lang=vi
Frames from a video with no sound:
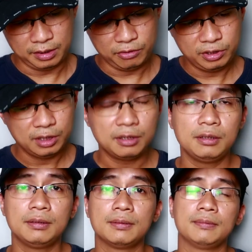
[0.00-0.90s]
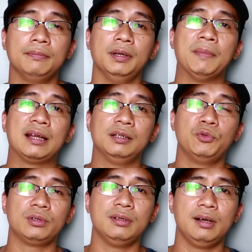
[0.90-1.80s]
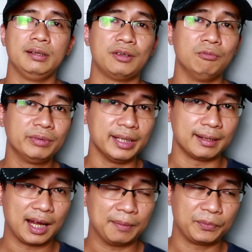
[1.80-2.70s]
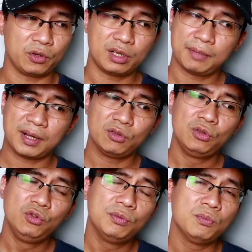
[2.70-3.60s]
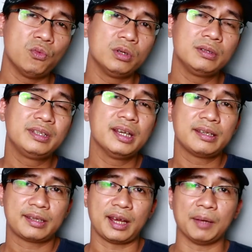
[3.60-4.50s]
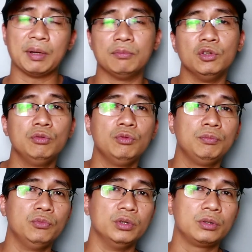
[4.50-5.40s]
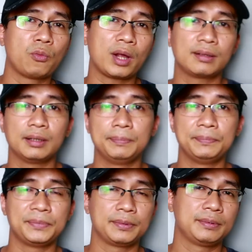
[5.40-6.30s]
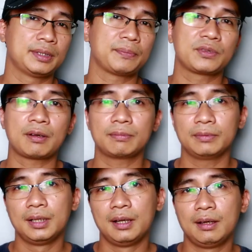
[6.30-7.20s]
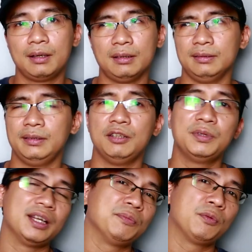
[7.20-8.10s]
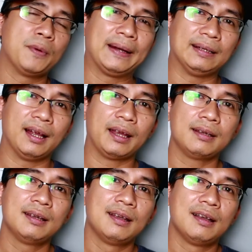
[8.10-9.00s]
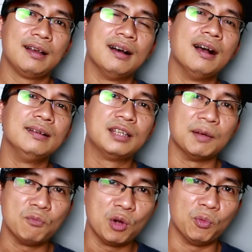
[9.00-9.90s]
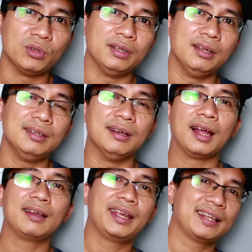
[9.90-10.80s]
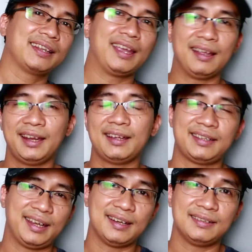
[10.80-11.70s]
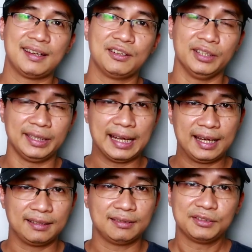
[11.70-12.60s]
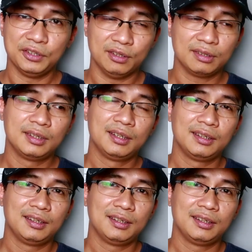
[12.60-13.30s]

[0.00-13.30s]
nếu như bạn là một người sống tình cảm có nghĩa là bạn luôn luôn muốn chia sẻ bạn luôn luôn muốn quan tâm chăm sóc à, nếu mà thấy một bạn gái hơi chớm buồn một tí thì đã le te le te ra hỏi han đó